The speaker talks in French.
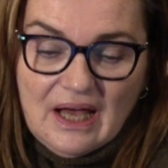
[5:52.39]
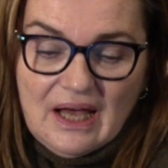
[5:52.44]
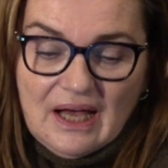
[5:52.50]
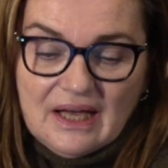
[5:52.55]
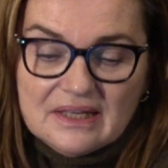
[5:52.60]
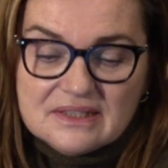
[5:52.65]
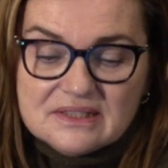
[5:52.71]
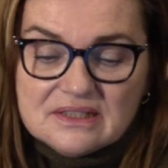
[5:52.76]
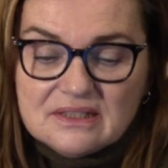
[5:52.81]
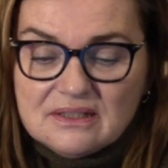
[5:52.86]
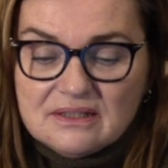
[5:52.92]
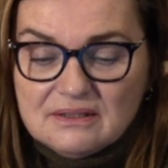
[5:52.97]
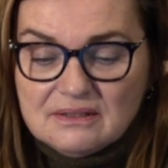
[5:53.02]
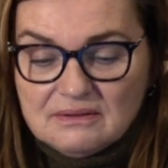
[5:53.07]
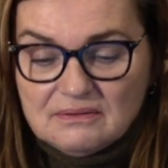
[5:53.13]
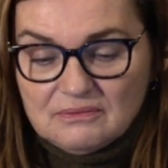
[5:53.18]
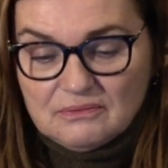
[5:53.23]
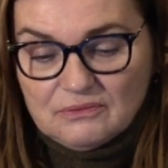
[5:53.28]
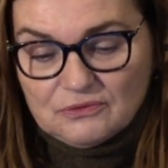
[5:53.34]
Ainsi
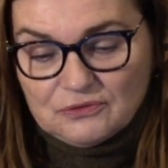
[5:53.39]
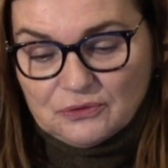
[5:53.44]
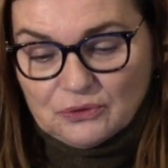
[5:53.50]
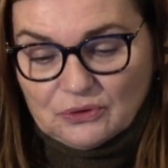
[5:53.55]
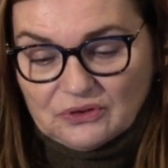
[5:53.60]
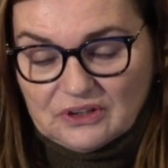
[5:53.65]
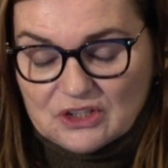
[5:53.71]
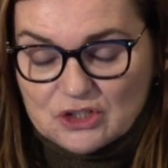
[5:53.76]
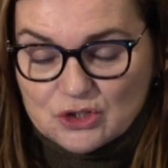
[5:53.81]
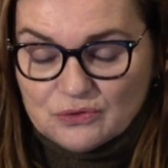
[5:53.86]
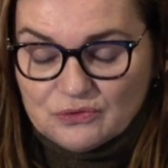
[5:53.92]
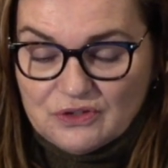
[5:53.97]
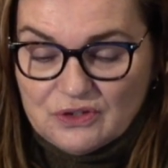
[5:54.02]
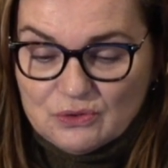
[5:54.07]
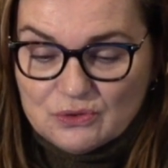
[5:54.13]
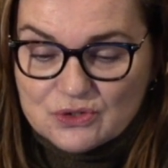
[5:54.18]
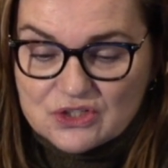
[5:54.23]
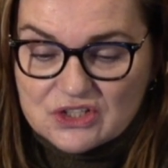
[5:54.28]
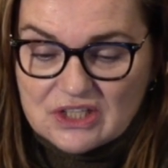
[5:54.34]
furent achevés
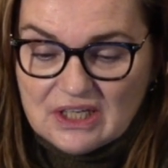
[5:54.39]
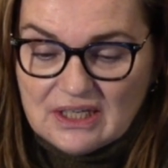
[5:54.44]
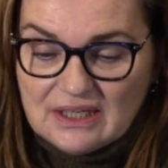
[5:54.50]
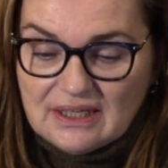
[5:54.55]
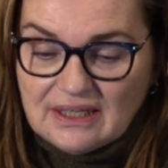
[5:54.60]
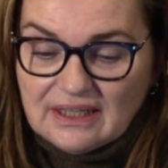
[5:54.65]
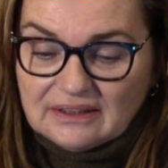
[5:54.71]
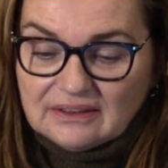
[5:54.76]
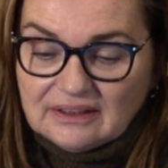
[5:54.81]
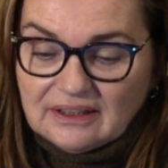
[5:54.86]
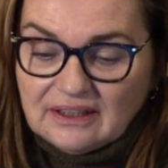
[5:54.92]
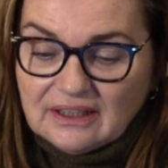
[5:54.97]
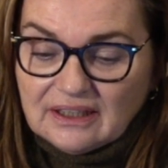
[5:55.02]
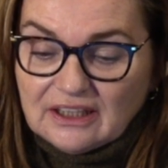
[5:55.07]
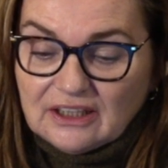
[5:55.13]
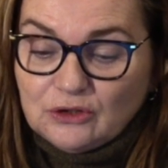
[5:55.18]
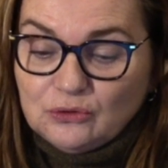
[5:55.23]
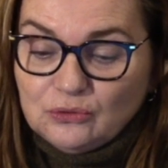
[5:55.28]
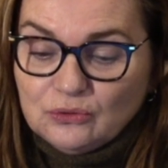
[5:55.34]
le ciel et la terre
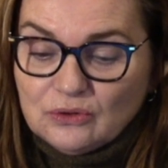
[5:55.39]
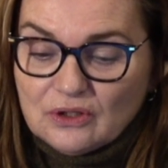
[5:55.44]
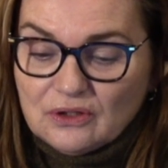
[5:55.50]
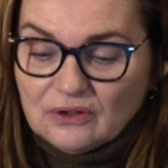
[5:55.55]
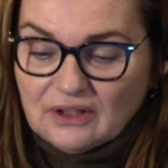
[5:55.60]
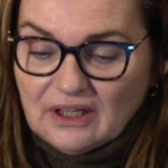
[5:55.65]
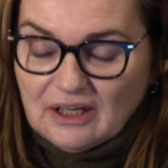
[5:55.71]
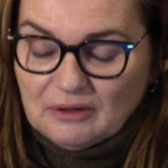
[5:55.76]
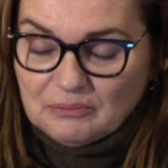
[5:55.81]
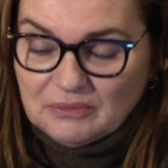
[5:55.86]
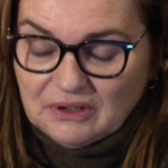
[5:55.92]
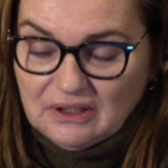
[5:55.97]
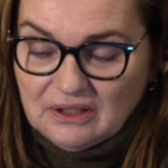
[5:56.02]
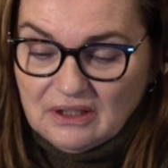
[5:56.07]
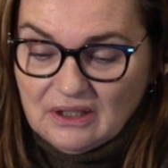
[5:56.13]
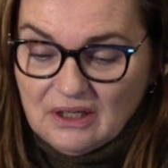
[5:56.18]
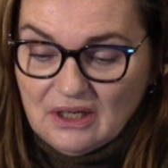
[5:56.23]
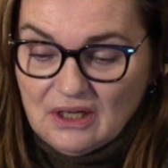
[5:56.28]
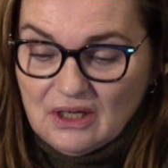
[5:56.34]
et toute leur armée.
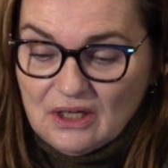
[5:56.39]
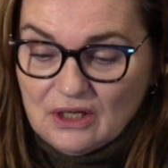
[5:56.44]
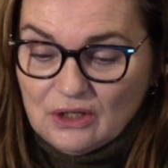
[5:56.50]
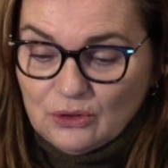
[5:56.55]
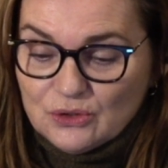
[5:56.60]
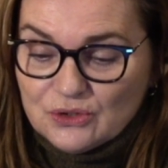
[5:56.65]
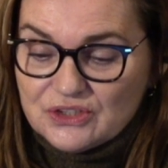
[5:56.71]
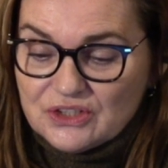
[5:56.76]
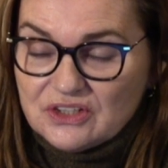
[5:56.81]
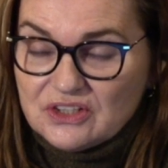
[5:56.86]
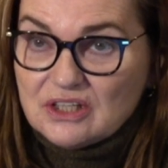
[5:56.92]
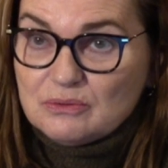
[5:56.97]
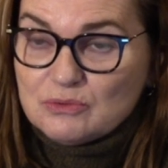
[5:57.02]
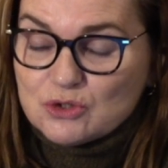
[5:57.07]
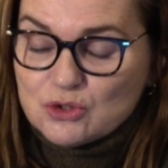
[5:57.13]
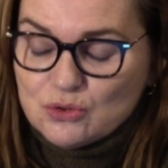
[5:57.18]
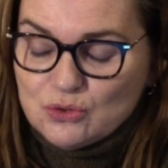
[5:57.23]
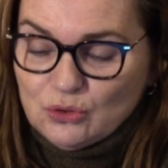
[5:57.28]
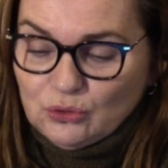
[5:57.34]
Le septième
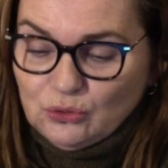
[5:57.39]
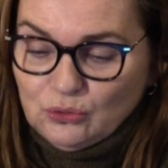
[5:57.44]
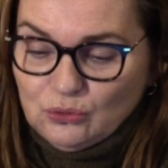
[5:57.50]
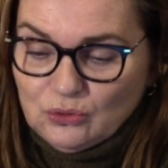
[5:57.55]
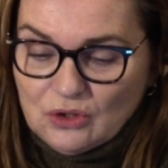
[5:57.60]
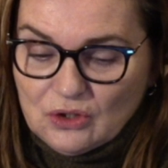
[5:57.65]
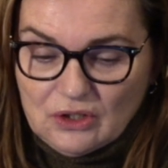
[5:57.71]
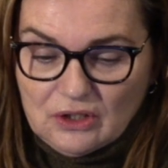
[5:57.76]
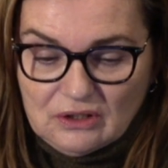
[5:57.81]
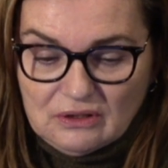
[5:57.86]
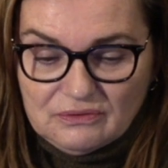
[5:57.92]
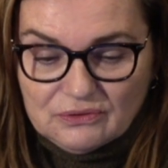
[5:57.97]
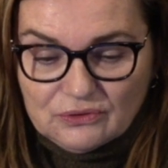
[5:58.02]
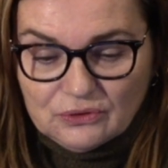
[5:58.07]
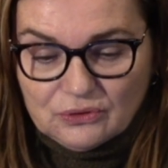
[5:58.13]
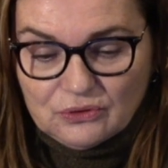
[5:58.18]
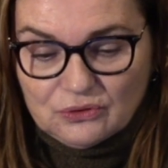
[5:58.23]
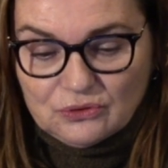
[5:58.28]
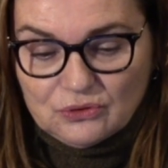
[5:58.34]
jour, toute l'œuvre
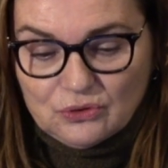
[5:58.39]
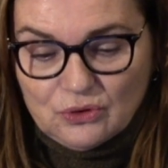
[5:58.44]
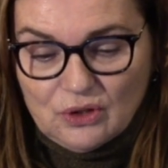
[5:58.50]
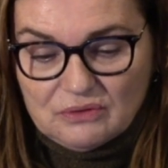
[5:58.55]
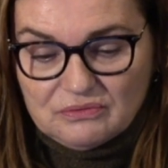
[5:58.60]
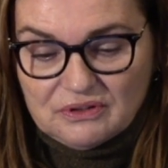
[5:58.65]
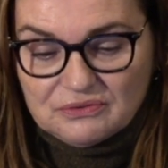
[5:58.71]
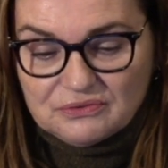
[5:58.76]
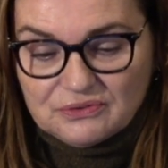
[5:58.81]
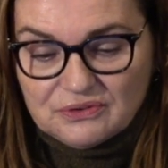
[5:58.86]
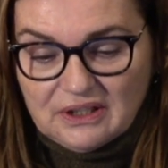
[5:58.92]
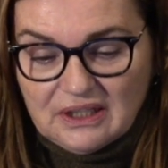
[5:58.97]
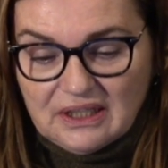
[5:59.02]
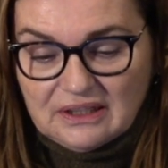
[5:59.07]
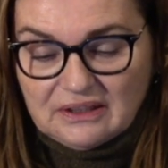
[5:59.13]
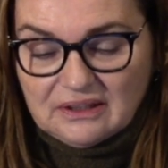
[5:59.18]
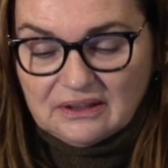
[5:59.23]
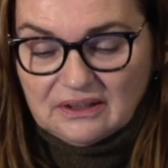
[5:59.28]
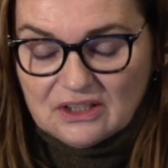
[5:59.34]
que Dieu avait faite
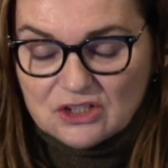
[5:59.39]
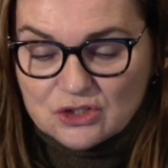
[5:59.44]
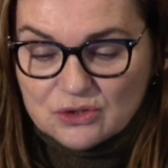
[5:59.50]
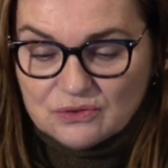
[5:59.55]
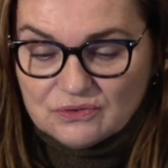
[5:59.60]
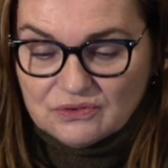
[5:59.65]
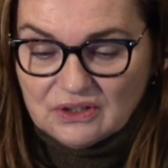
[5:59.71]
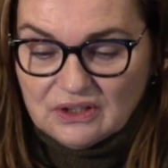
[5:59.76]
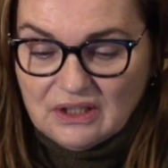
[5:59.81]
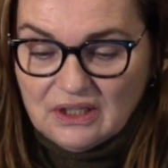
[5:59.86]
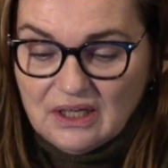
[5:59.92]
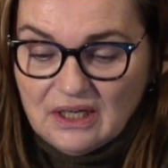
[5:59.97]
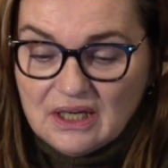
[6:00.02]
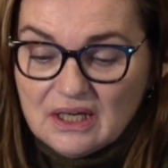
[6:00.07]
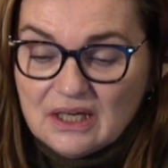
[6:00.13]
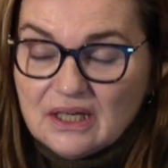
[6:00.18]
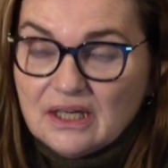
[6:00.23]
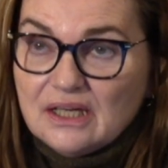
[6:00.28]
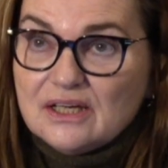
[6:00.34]
était achevée,
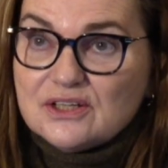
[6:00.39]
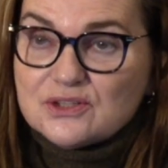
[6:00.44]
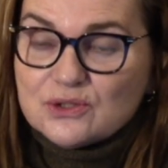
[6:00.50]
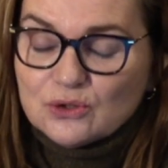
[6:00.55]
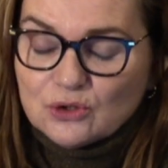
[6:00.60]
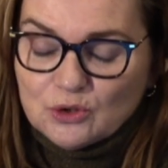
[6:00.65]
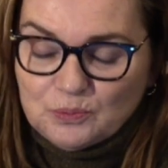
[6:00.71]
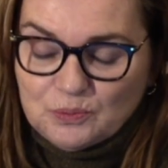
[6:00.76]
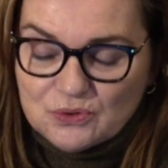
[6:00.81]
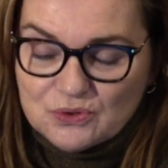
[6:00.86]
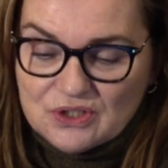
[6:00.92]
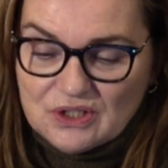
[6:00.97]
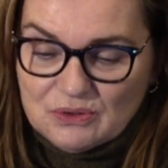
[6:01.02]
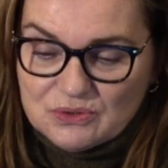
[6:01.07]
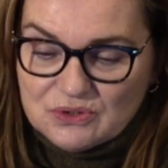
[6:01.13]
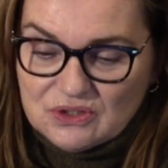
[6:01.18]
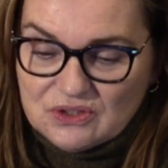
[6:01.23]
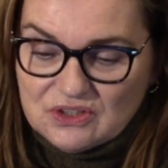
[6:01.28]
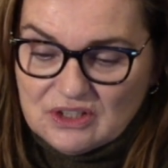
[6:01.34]
et il se reposa au
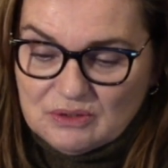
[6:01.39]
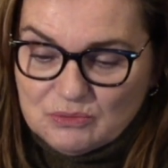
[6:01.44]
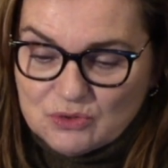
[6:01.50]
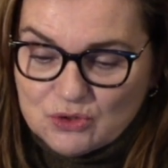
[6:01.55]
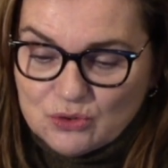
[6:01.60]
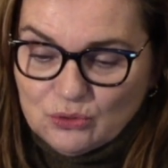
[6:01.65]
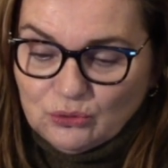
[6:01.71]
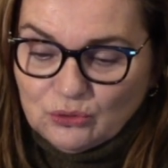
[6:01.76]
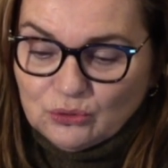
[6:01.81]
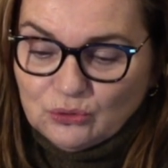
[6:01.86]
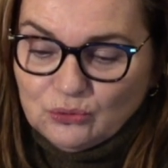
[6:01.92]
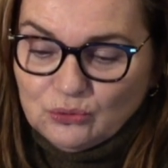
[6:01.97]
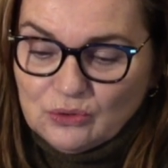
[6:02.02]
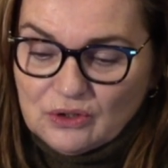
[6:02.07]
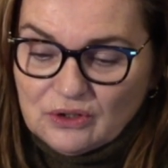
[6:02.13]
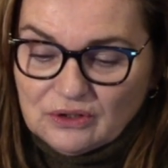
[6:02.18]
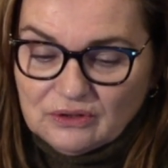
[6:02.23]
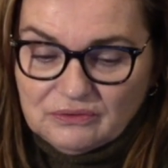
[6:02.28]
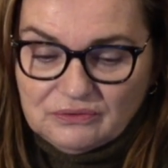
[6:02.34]
septième jour de
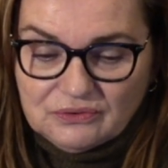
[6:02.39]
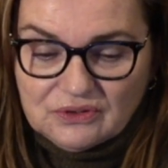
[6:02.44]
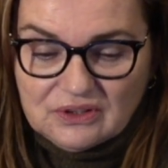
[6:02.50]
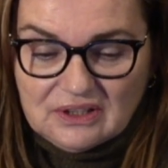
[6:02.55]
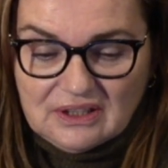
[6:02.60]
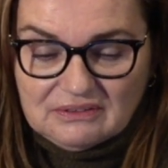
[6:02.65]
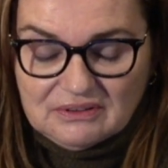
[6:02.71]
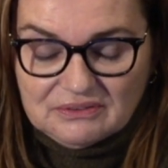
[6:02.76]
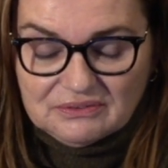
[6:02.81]
toute l'œuvre qu'il avait